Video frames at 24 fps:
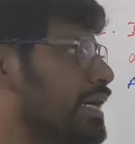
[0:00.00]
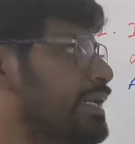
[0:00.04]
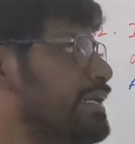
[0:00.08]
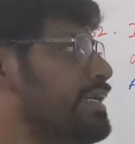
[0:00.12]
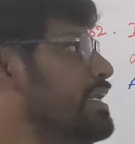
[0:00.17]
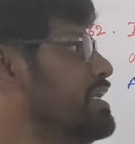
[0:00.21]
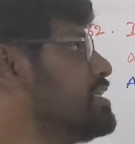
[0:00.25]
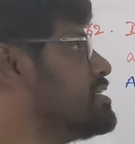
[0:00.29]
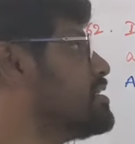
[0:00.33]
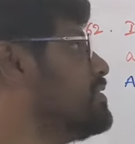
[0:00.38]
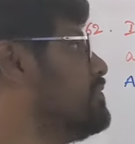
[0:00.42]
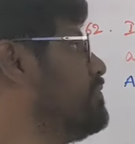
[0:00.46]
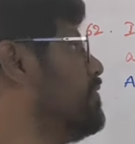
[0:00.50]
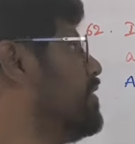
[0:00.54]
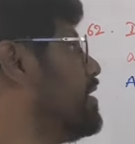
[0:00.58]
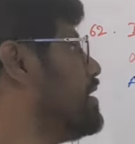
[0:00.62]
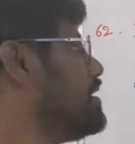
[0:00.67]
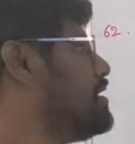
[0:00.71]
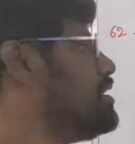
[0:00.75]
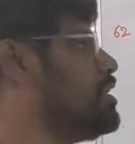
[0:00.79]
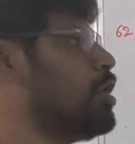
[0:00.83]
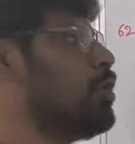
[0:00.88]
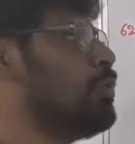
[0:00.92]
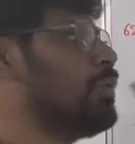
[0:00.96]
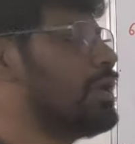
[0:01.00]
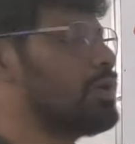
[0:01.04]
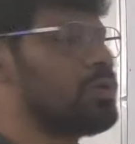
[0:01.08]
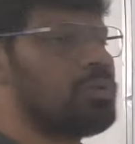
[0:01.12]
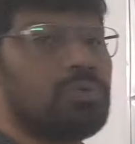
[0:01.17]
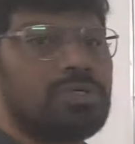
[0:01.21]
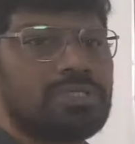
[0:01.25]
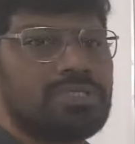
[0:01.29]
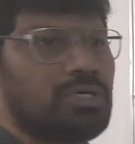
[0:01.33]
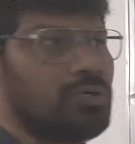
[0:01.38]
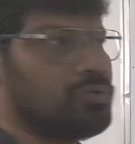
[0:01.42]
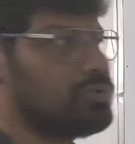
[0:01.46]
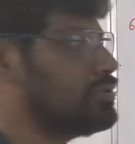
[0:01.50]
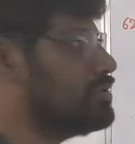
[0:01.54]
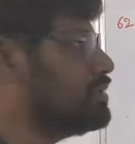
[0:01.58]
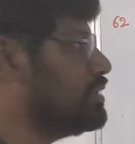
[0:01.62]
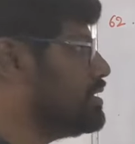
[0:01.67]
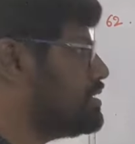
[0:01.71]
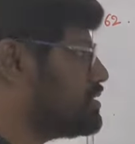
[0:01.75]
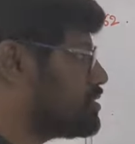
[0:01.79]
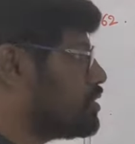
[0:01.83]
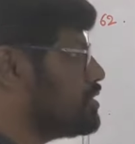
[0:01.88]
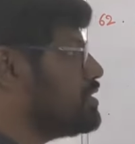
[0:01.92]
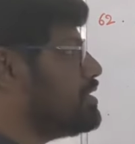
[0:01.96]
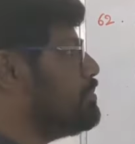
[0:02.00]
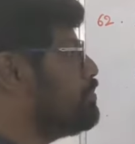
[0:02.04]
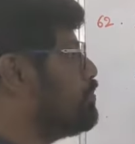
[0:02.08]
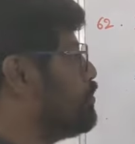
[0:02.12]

కండిషన్ ఫర్ ఈక్వల్ రూట్స్ అవుతుంది సో